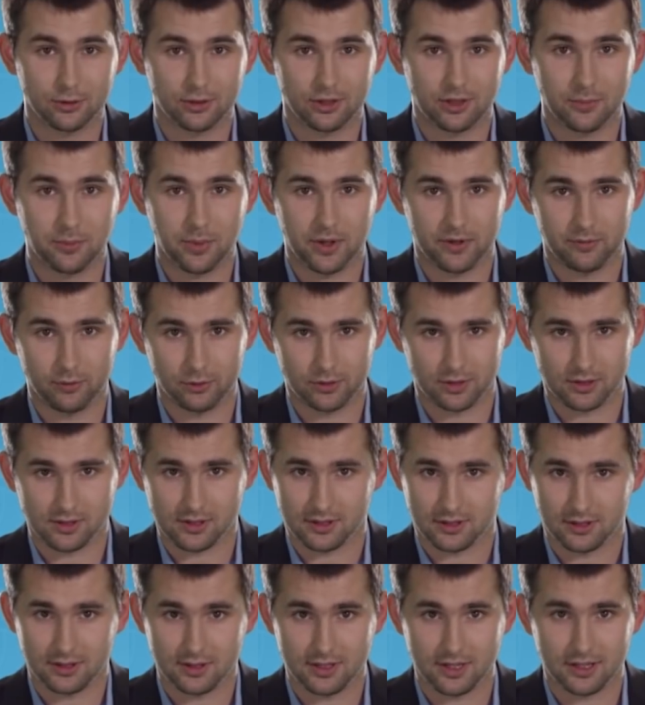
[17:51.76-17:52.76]
в итоге
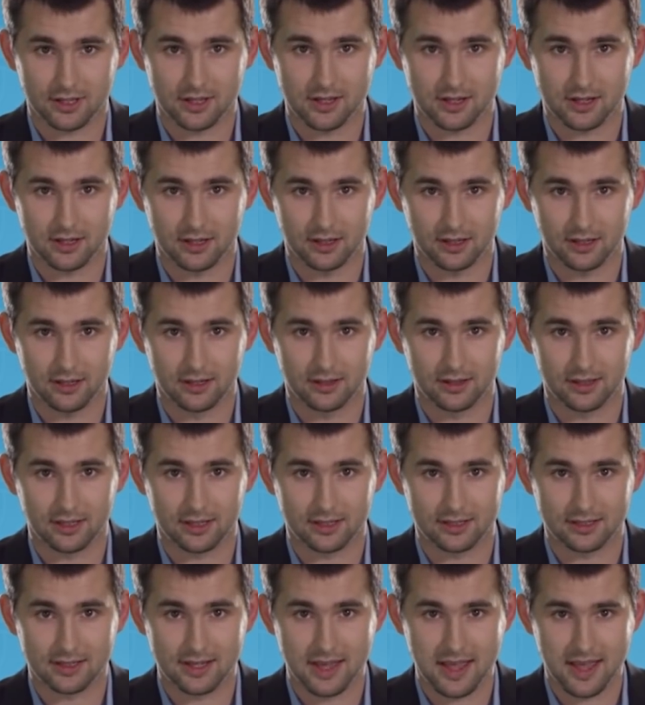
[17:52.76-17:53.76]
переводится техника
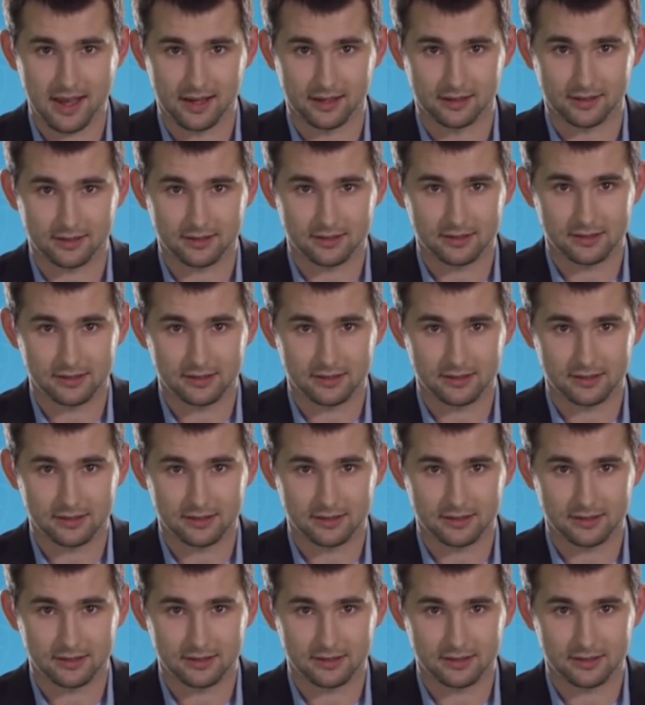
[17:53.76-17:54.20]
НТКЗЯ.